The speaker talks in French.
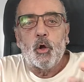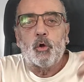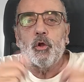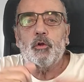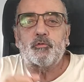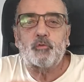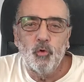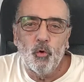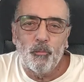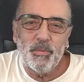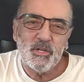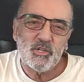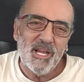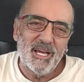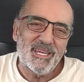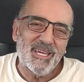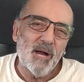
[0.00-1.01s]
Lorsque l'on pêche
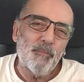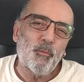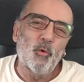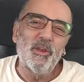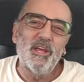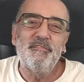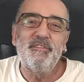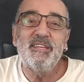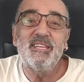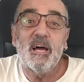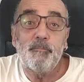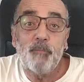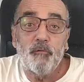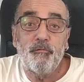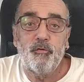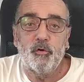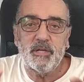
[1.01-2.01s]
la carpe, on est
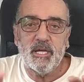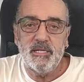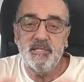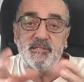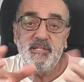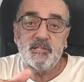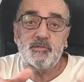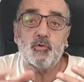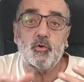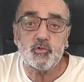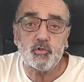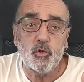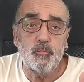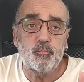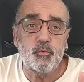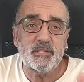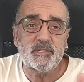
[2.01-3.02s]
évidemment focalisé sur
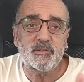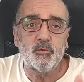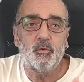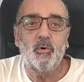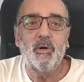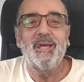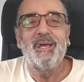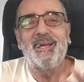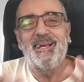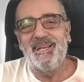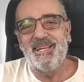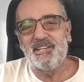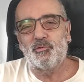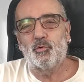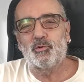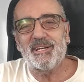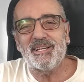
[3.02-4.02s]
seul poisson et
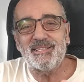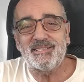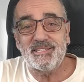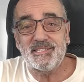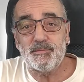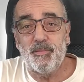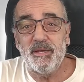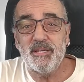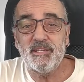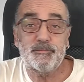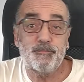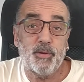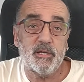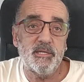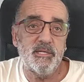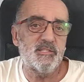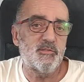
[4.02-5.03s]
les autres espèces
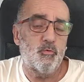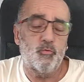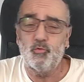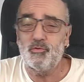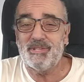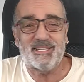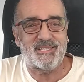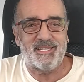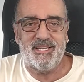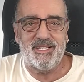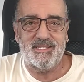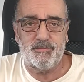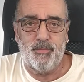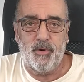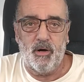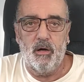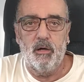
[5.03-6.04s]
prises ne nous intéressent
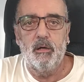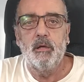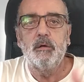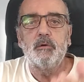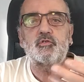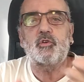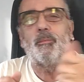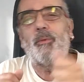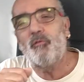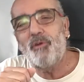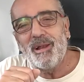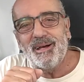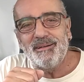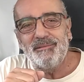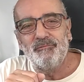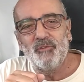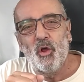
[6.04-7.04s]
pas. Seulement
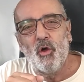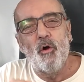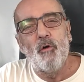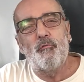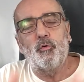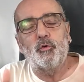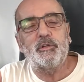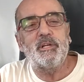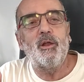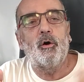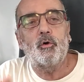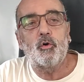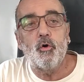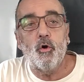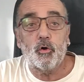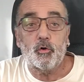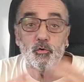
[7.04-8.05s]
voilà, faut-il
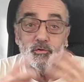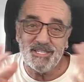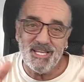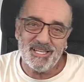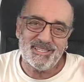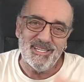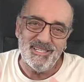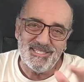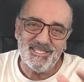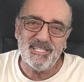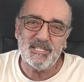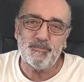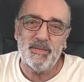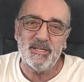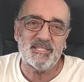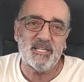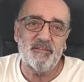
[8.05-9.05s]
encore que certaines
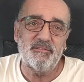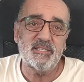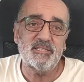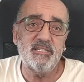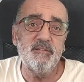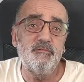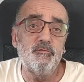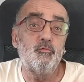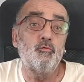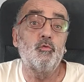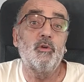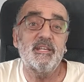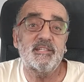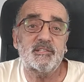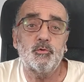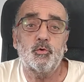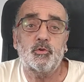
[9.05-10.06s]
espèces invasives nous
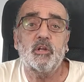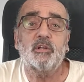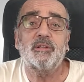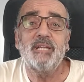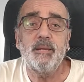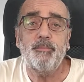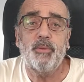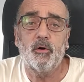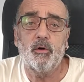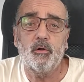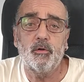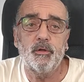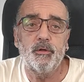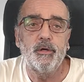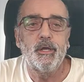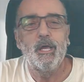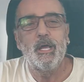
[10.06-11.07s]
laissent le temps de les prendre